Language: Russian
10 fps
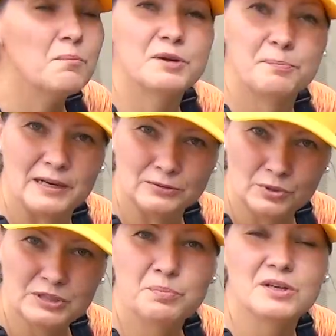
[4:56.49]

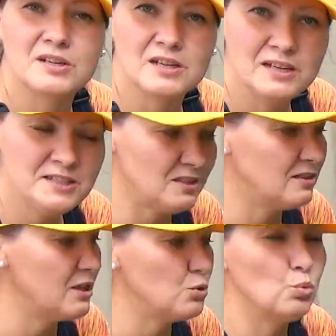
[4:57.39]
Прополоть, прорыхлить и
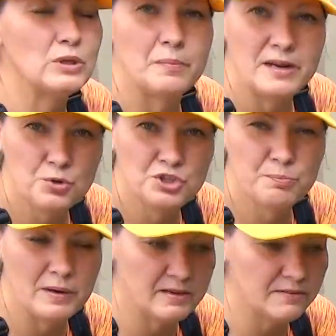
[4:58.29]
дать удобряющий
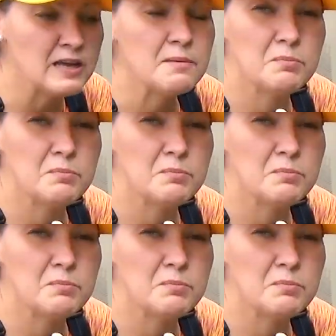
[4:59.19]
полив.